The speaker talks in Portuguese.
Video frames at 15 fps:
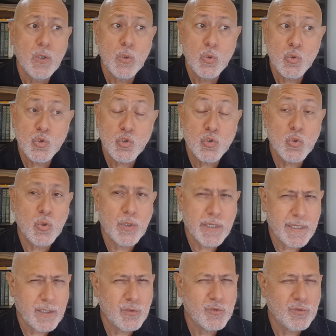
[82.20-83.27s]
Os
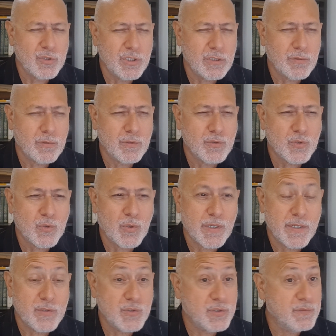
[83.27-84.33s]
Correios, o título é Os
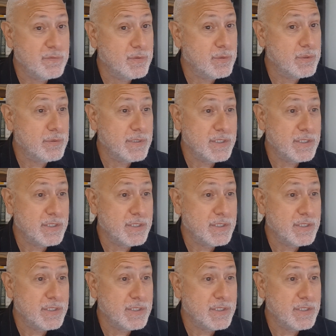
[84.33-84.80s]
Correios divulgam